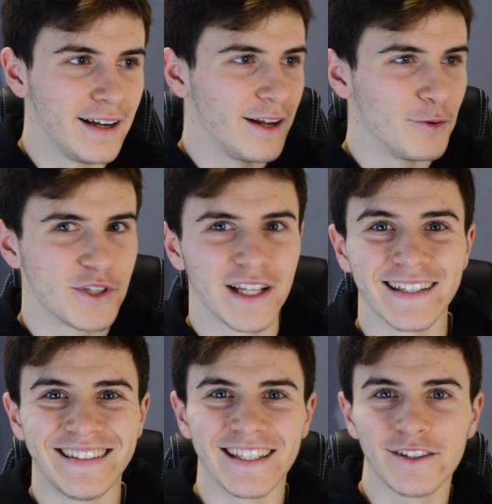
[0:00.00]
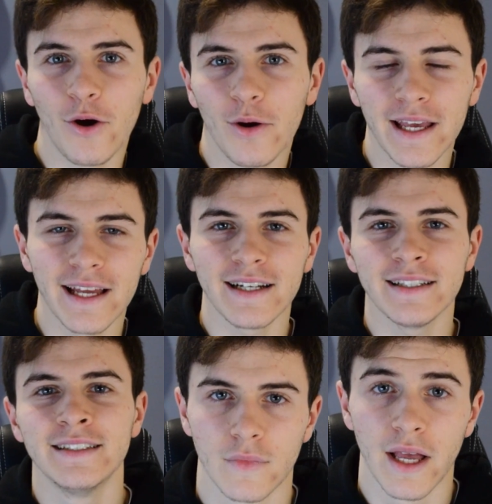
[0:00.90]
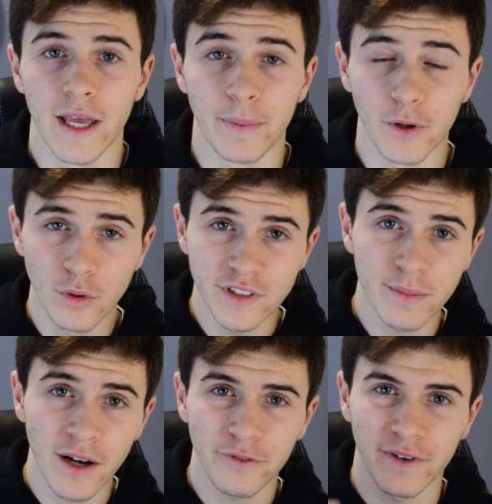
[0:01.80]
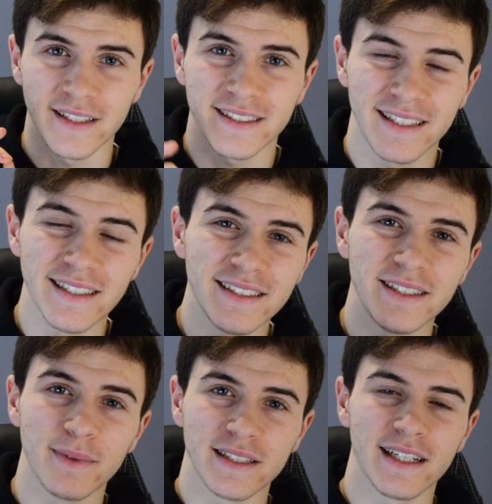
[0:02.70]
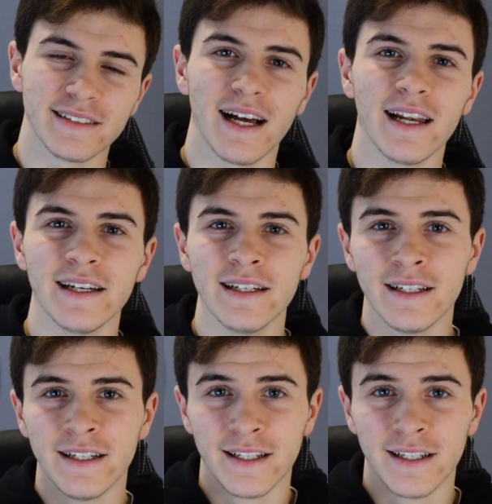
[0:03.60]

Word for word: la luce da TikToker e per ultima, freschissima di Natale,